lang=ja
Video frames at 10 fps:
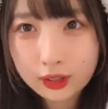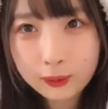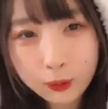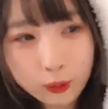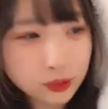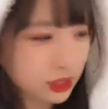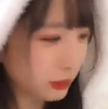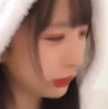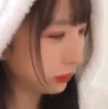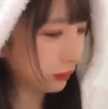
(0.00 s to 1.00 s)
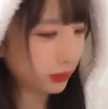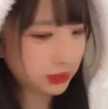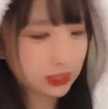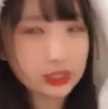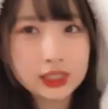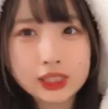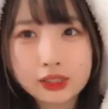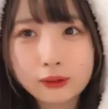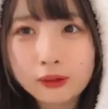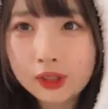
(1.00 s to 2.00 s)
でも大縄とかは好きでし
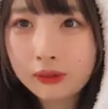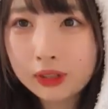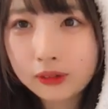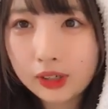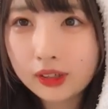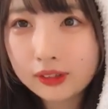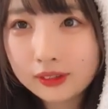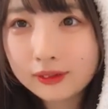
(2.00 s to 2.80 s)
た大縄とか